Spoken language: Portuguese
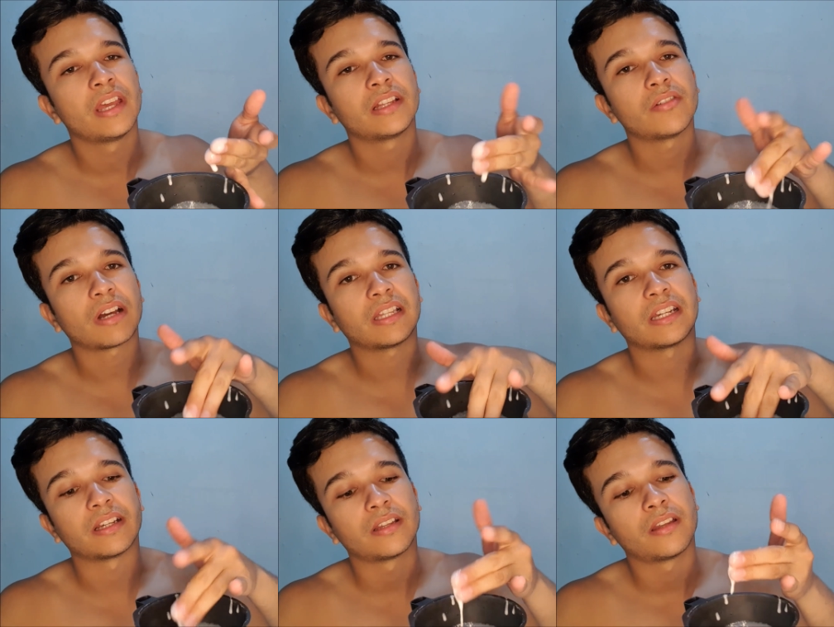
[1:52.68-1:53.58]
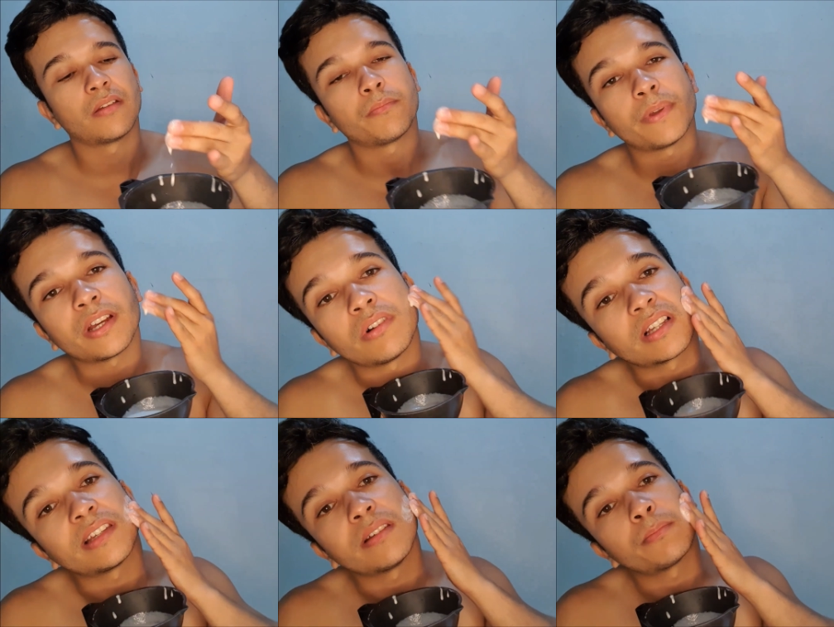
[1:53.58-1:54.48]
Então galera, pegou
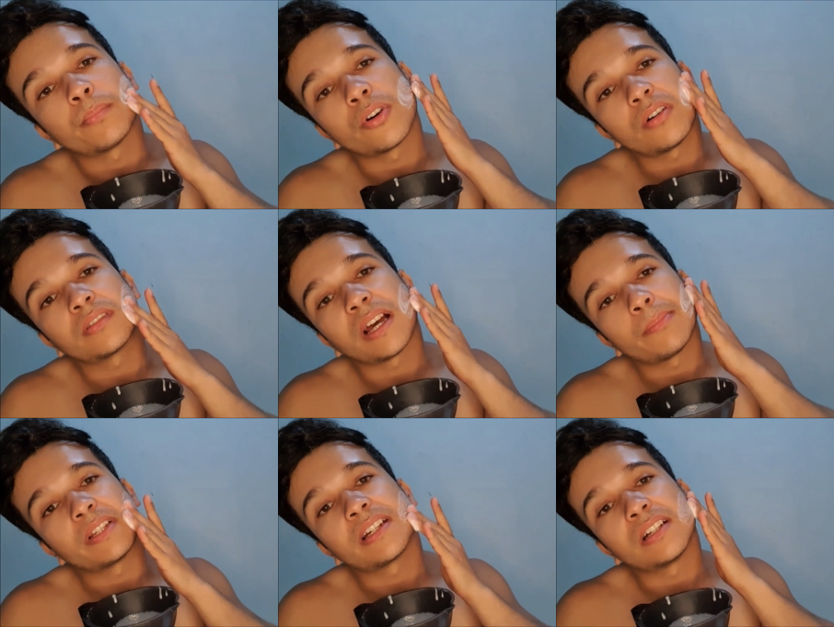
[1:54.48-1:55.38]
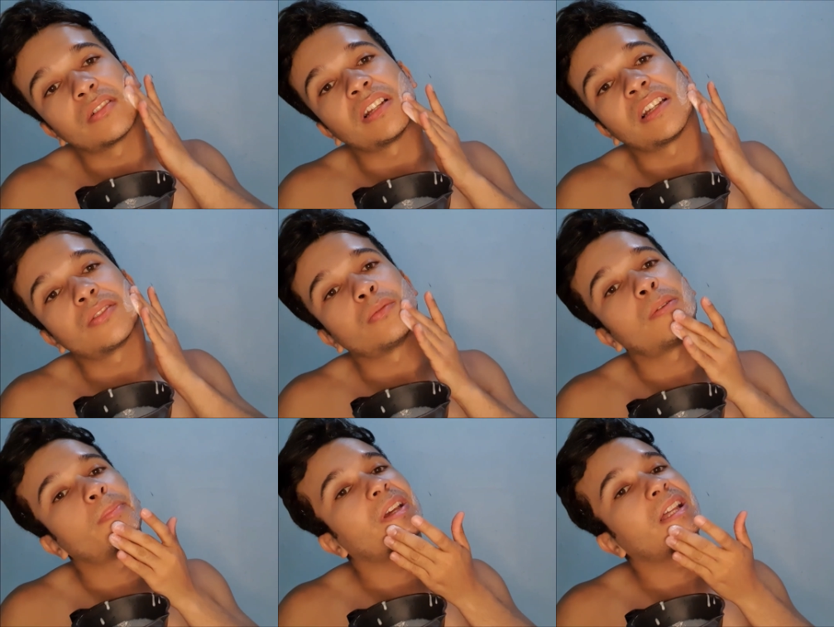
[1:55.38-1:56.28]
aqui, pó, tá aplicando na sua
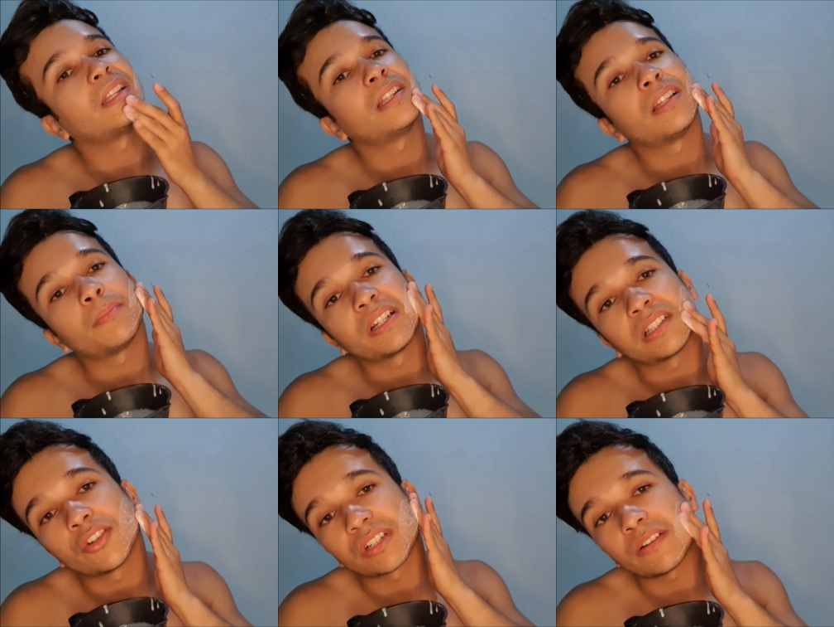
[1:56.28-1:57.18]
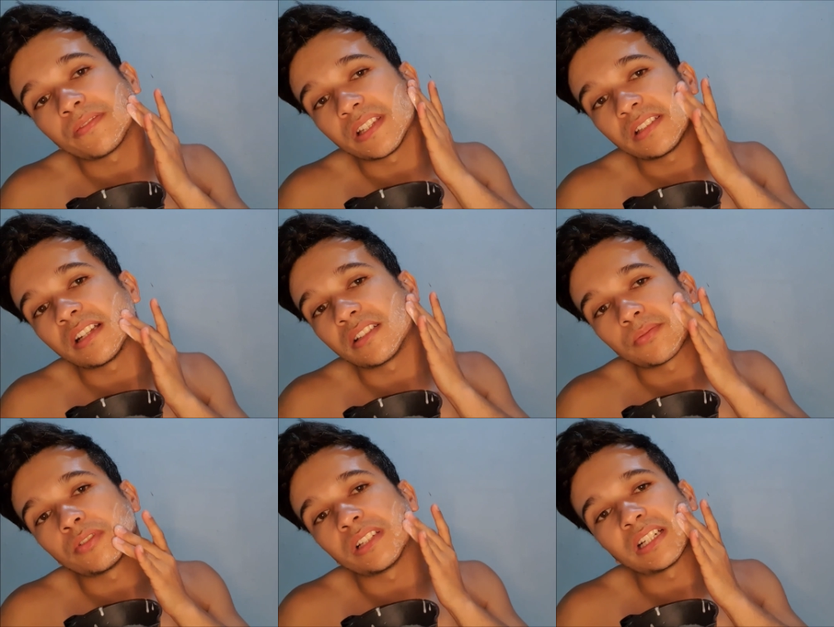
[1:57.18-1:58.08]
pele, lembrando que eu já fiz a
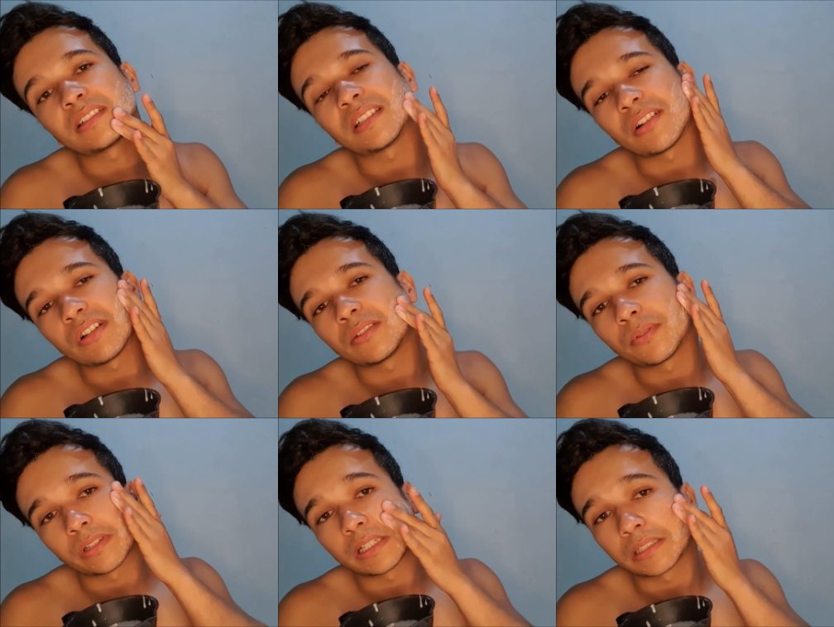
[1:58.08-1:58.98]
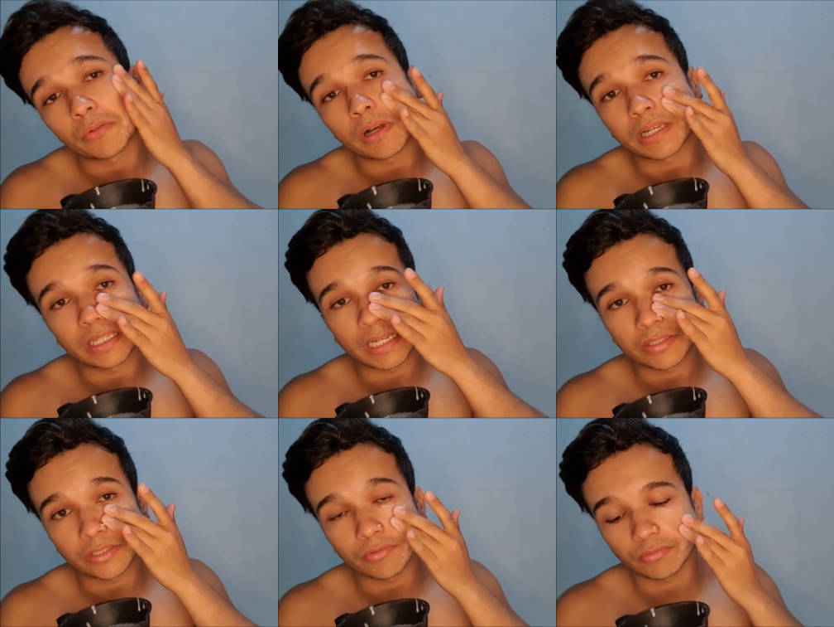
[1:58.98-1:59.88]
esfoliação, a esfoliação com aquele
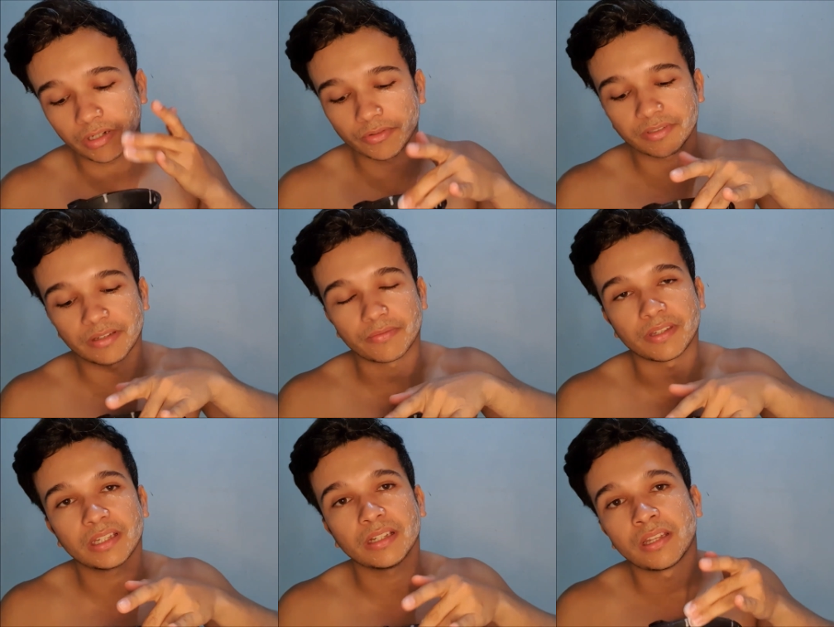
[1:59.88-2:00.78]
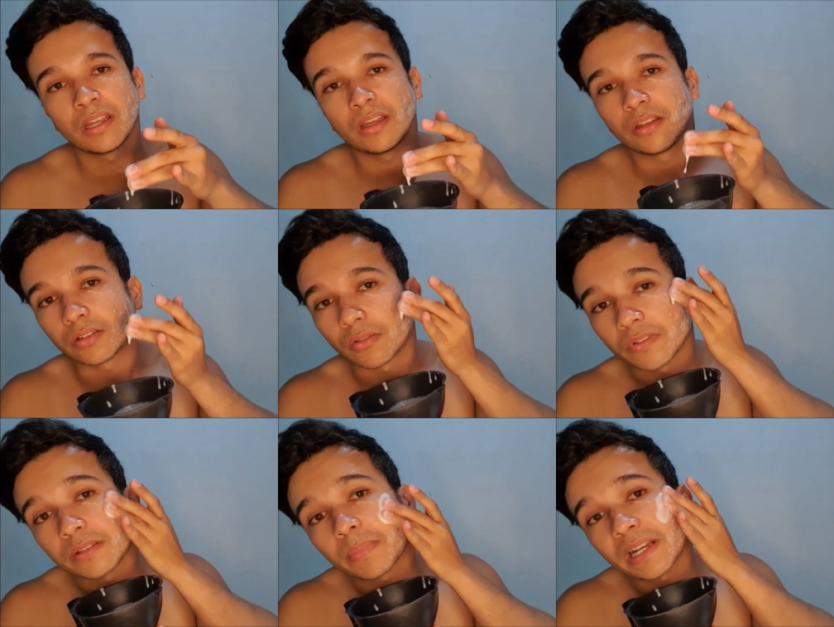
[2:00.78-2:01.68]
restinho do arroz que fica, só
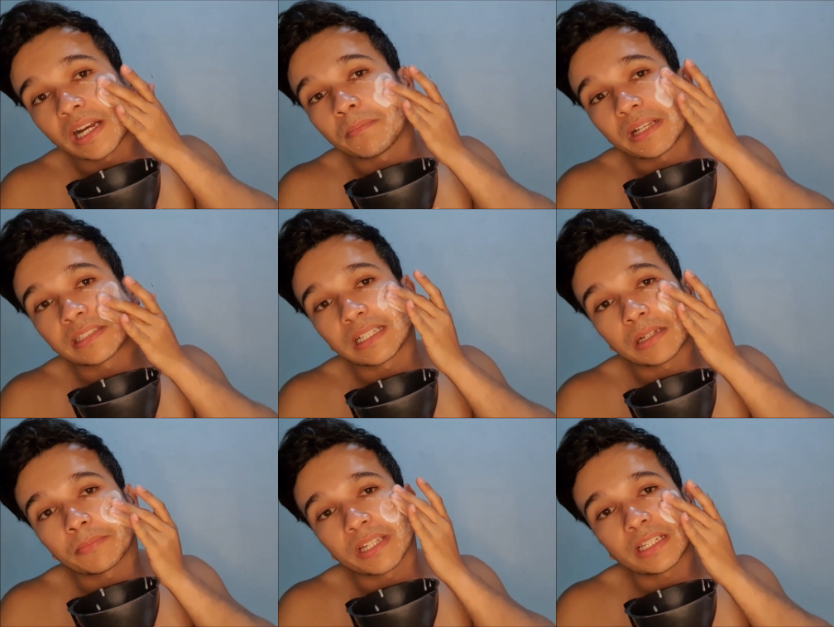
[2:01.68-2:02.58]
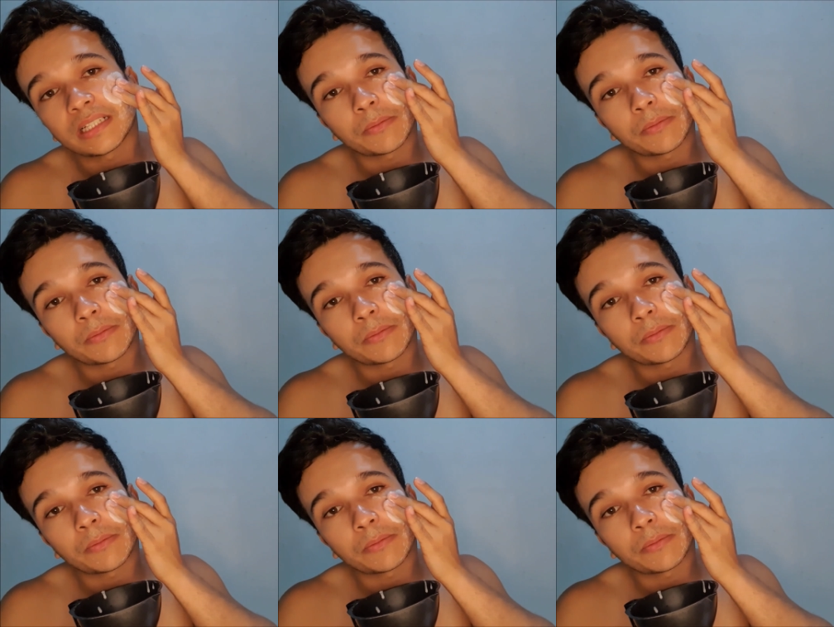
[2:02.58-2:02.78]
fiz pegar e passar na pele e